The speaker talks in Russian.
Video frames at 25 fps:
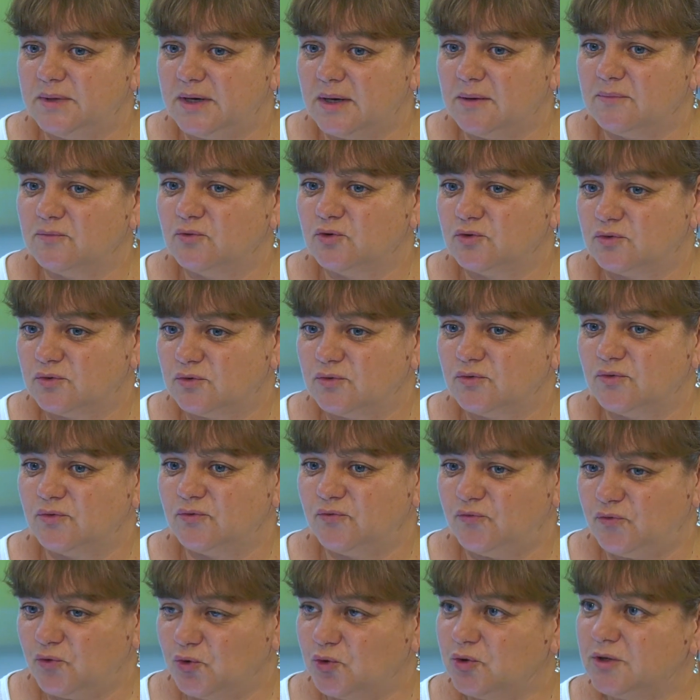прям вот в
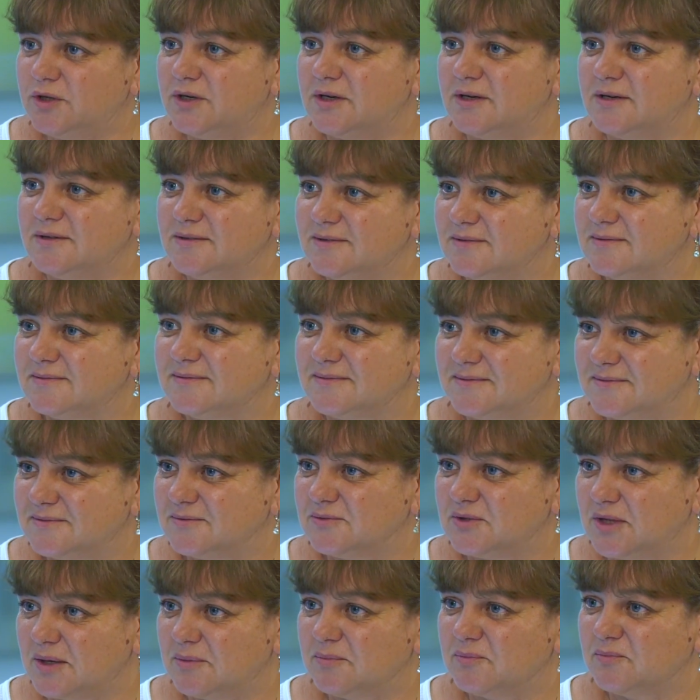ведра,
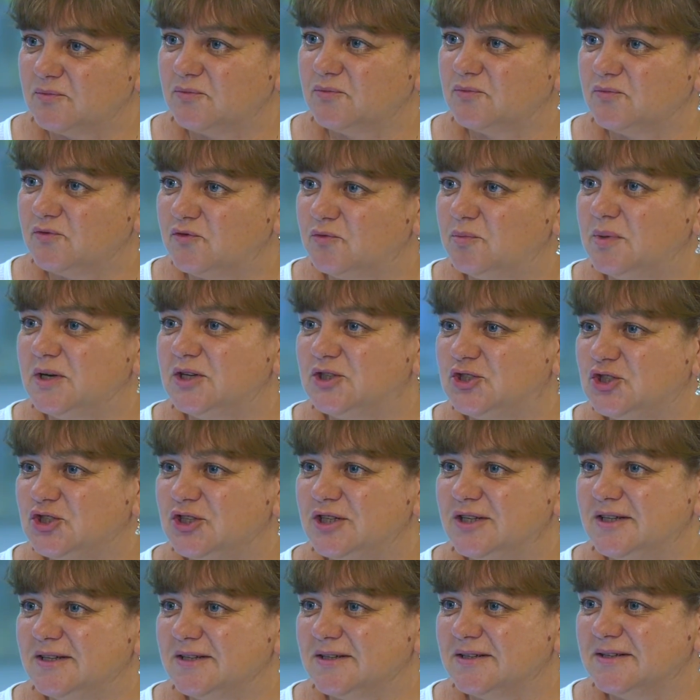там в
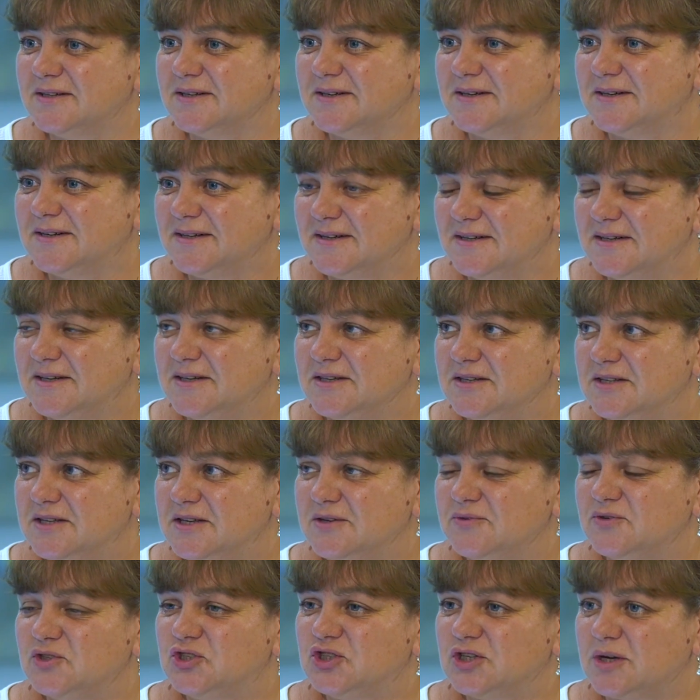большие.
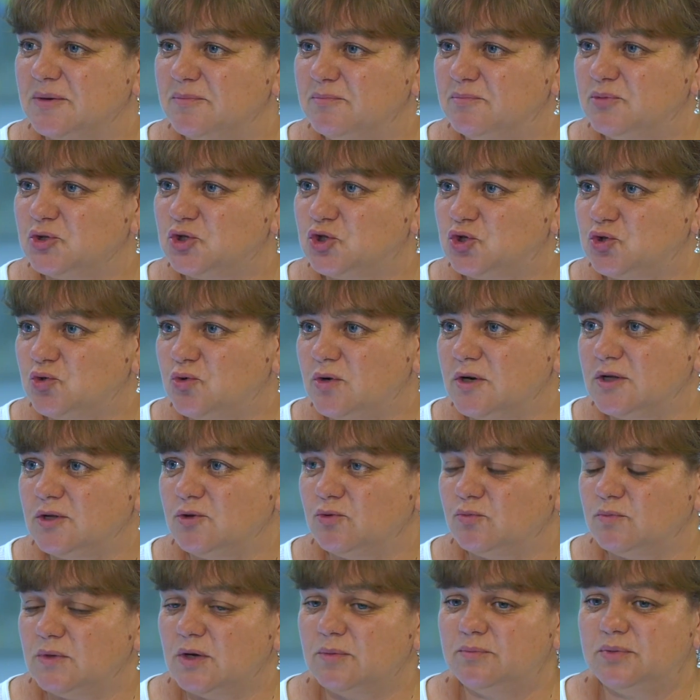Девочкам пишу,
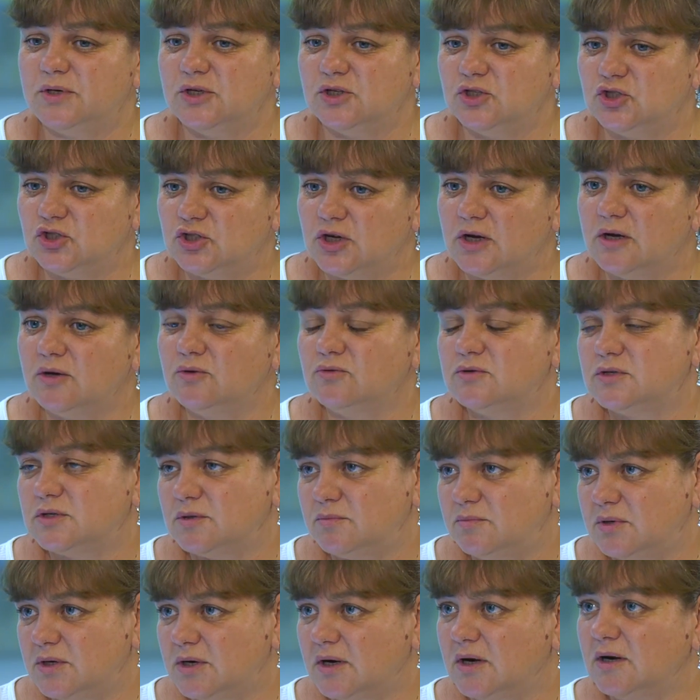они у меня приезжают,
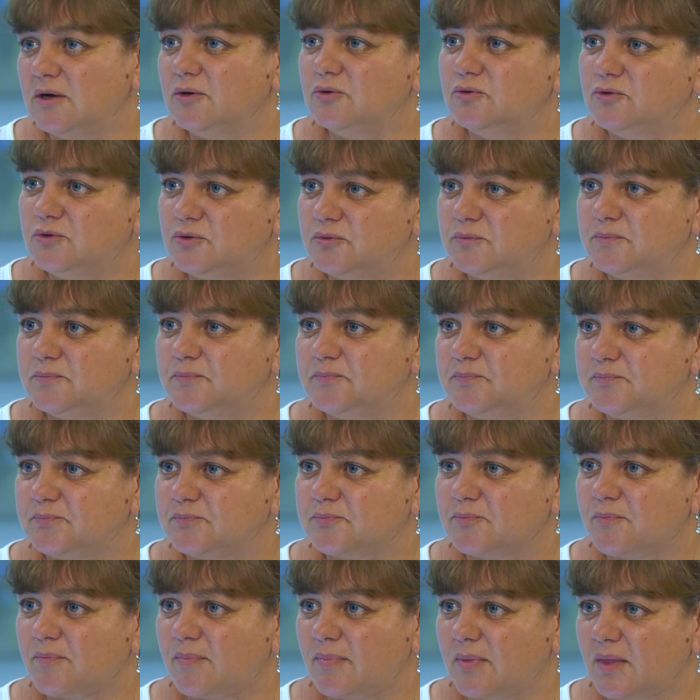забирают
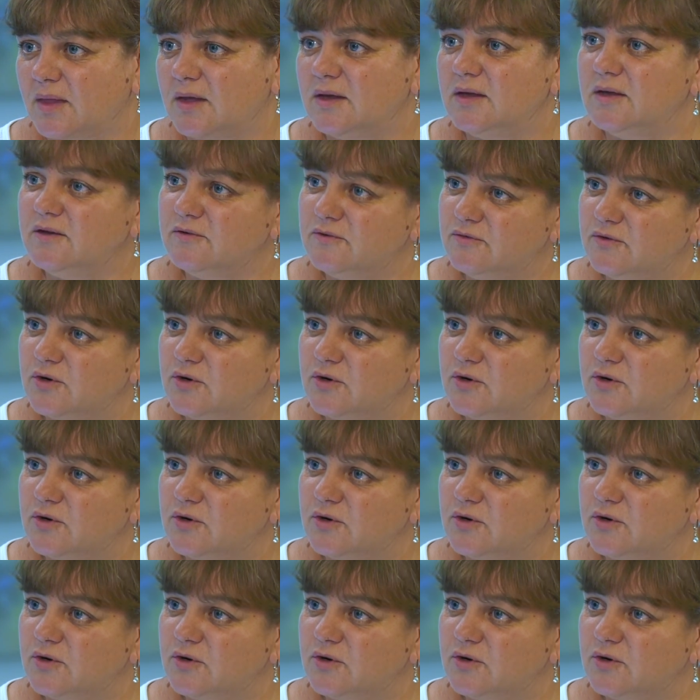и